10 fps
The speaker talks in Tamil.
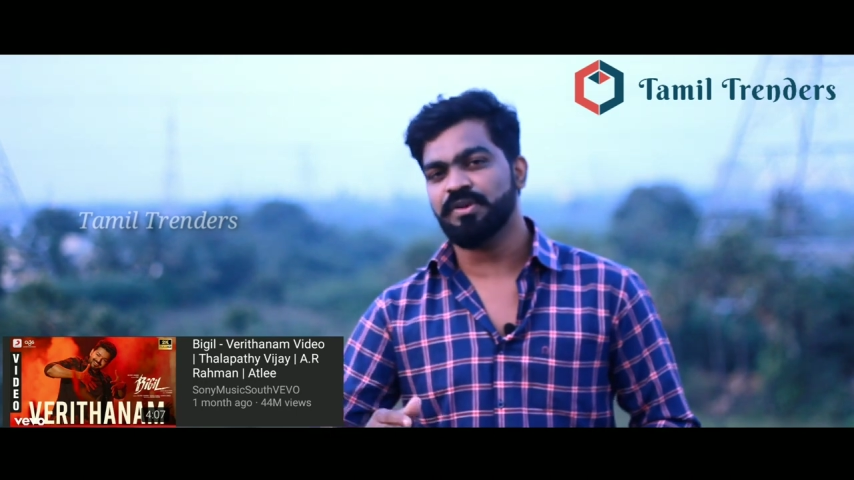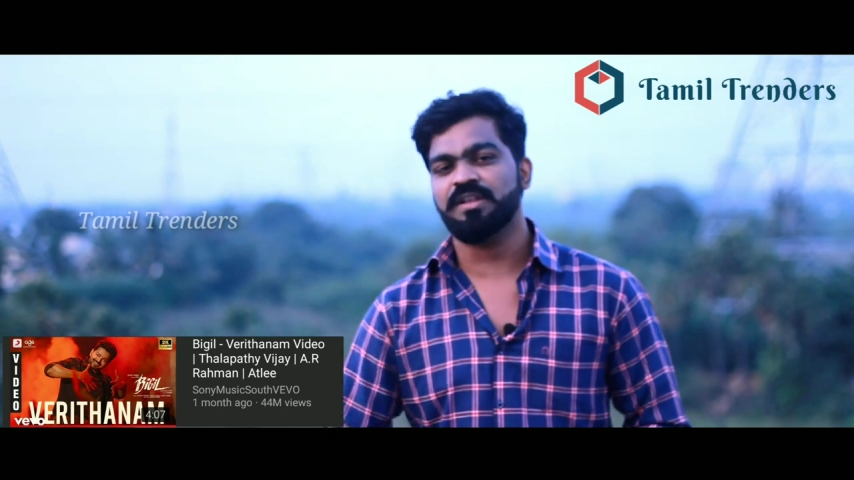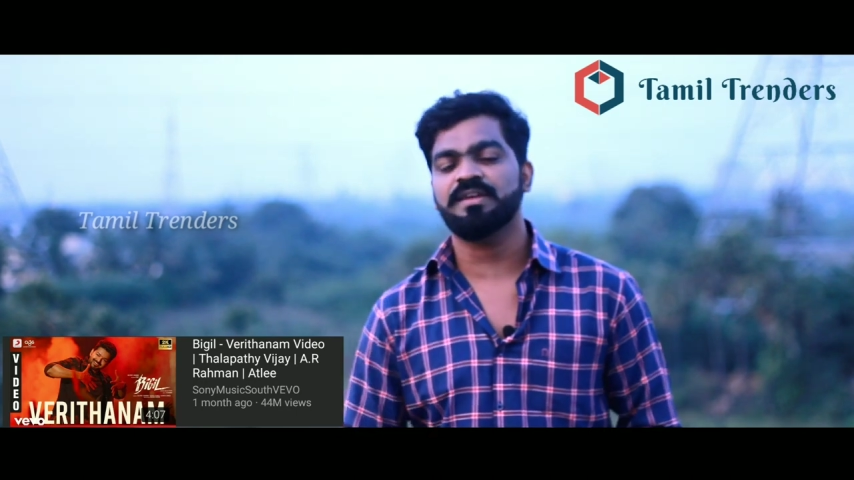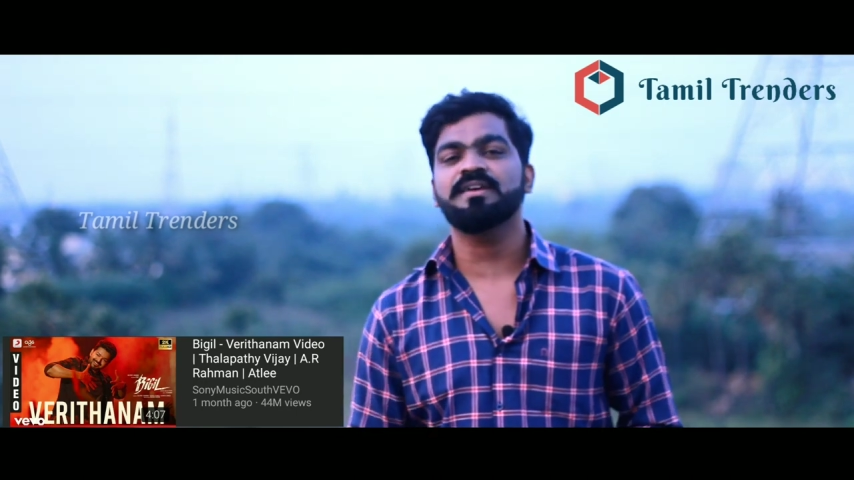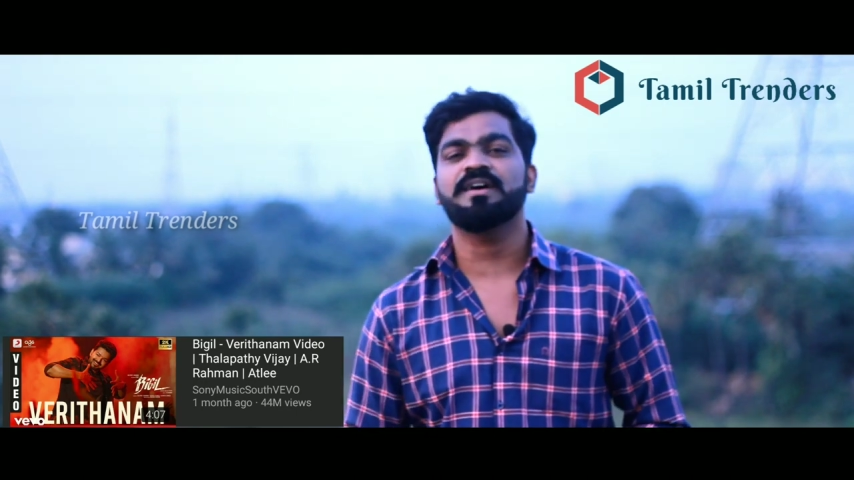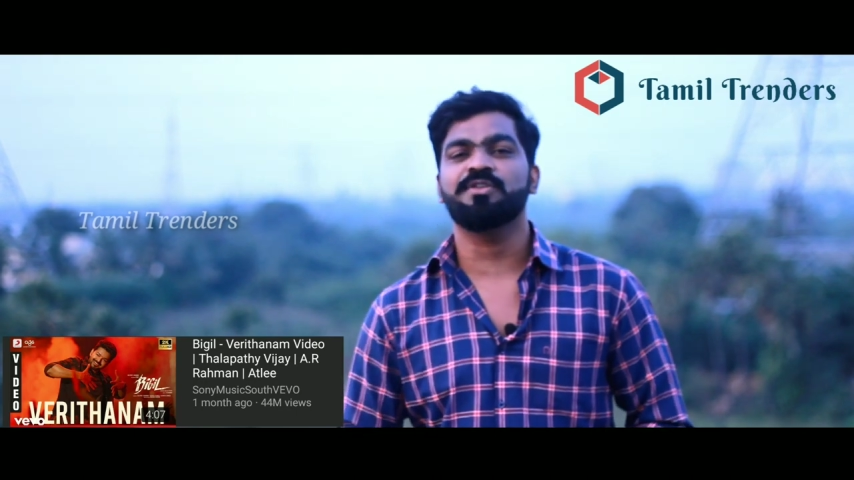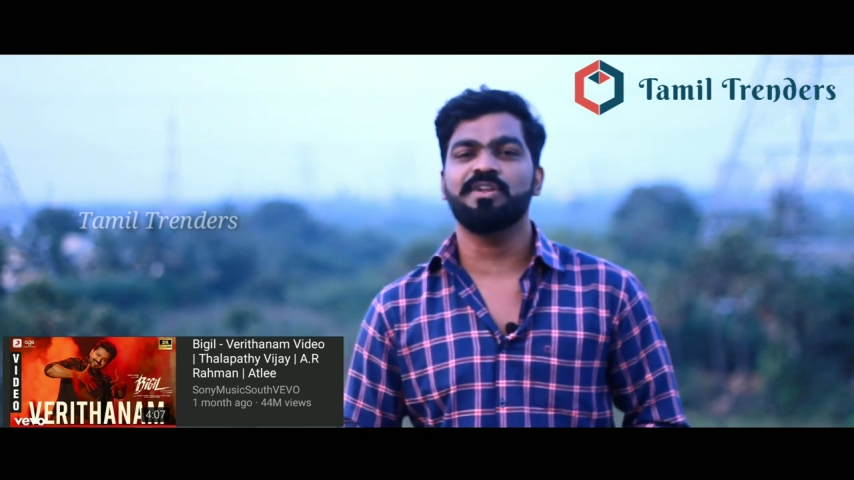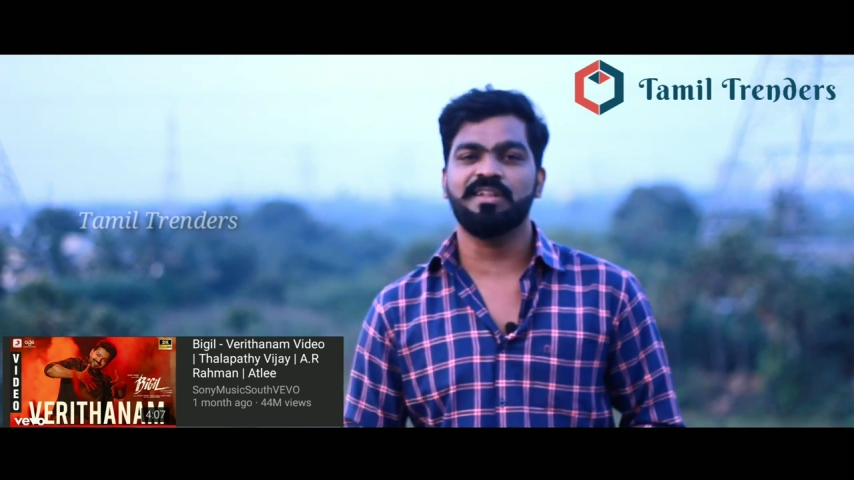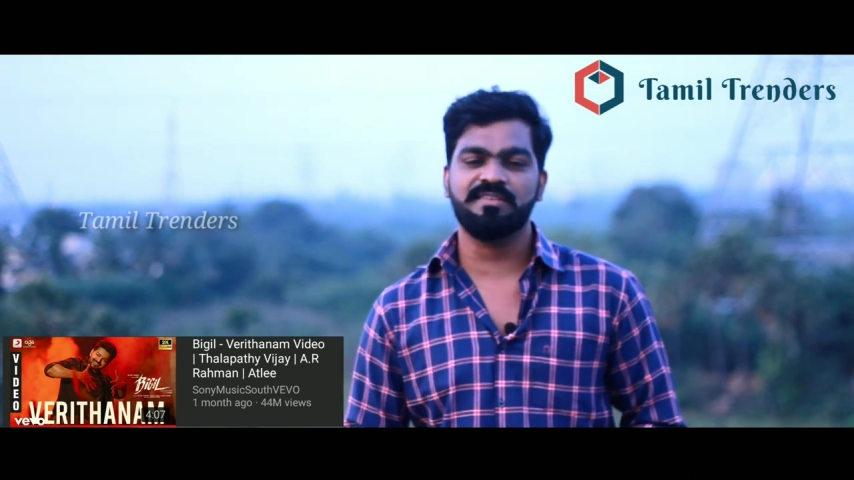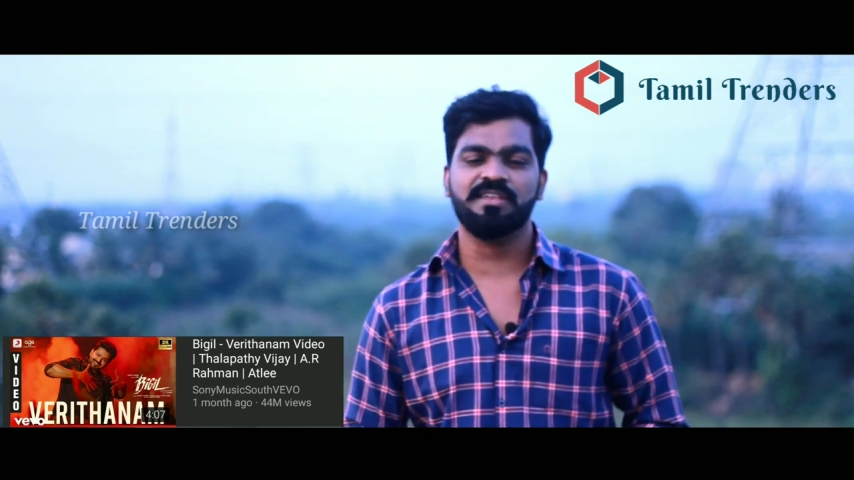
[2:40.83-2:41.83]
போயிட்டுருக்கு
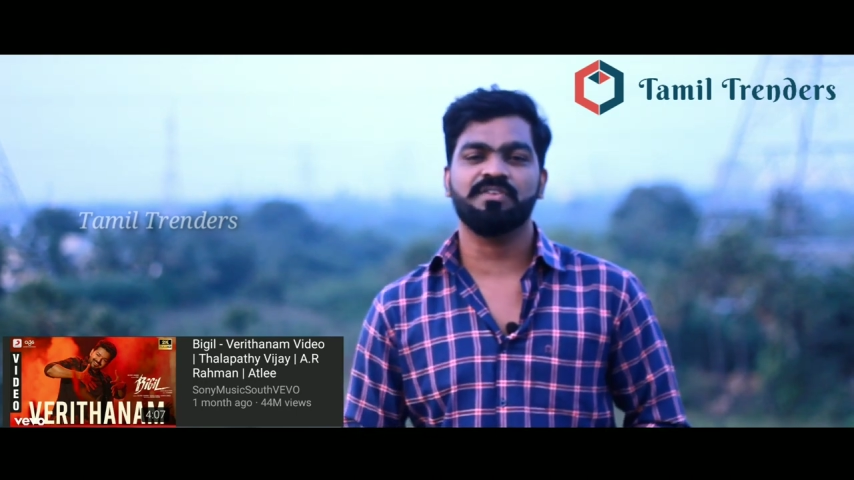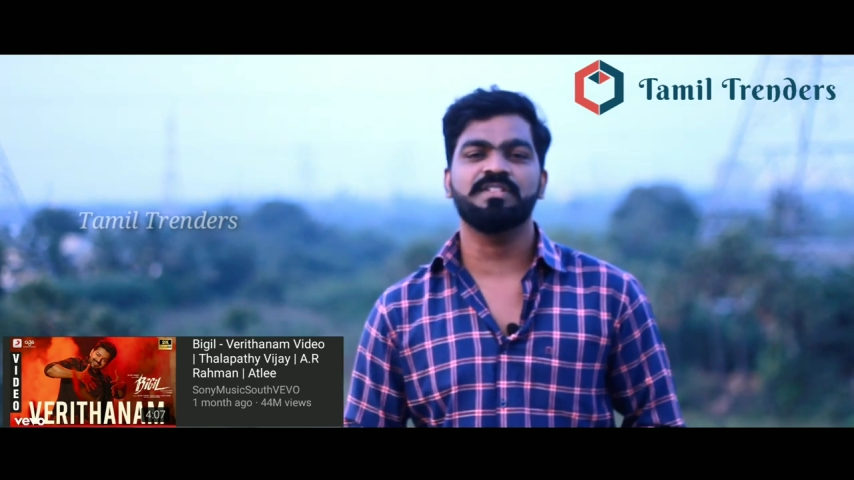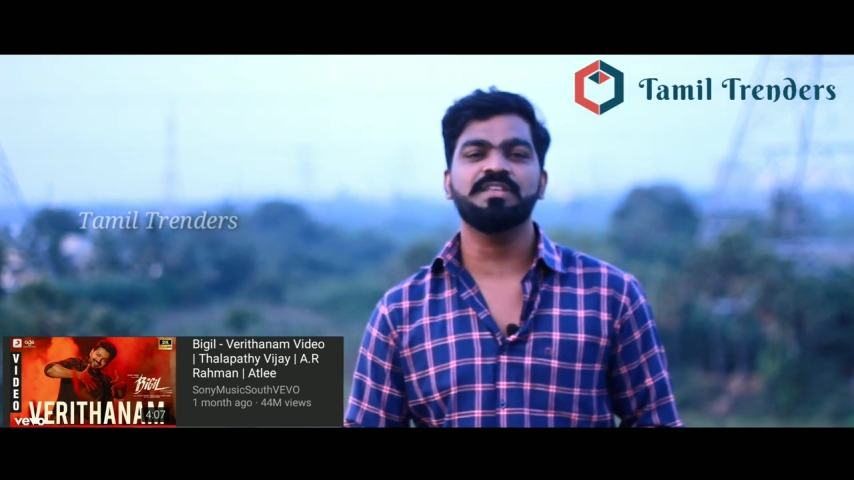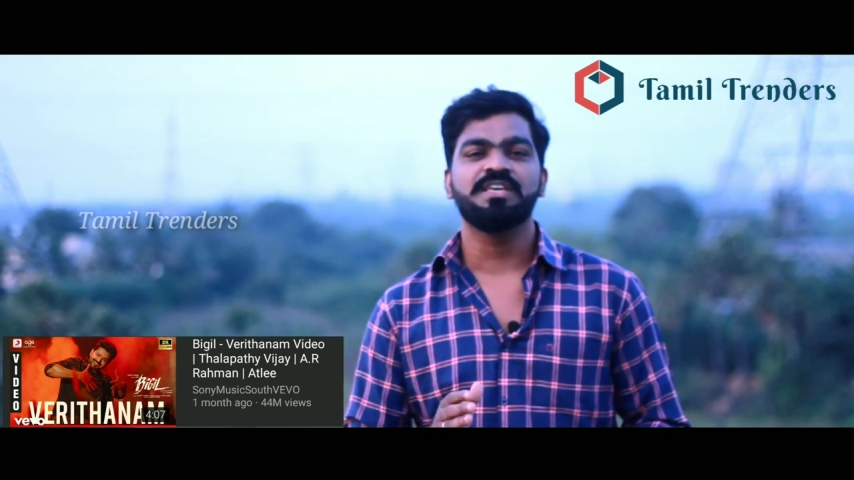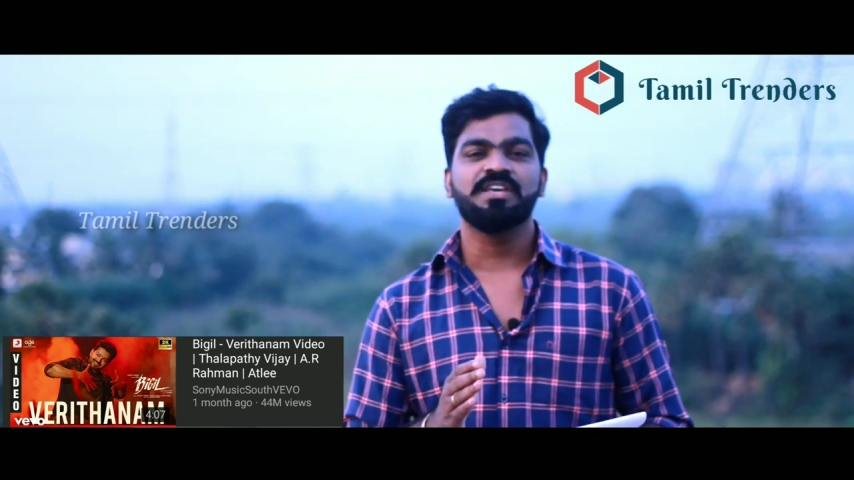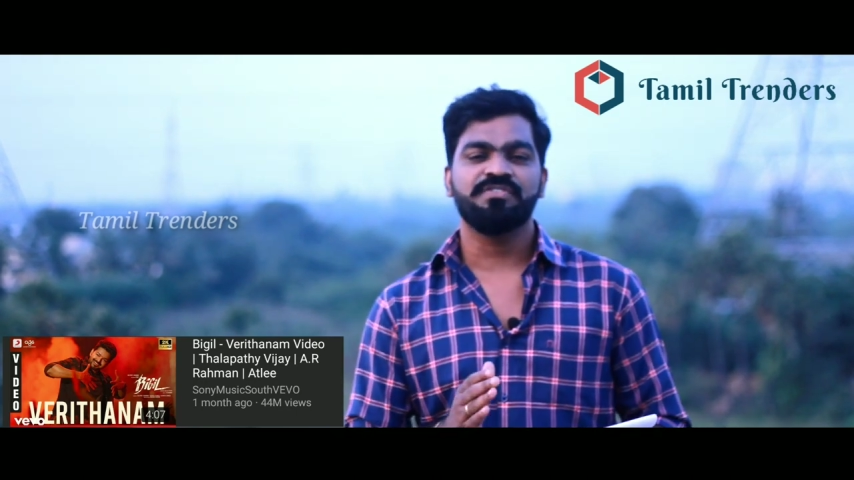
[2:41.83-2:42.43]
அதனுடைய லிரிக்ஸ் சாங் வந்து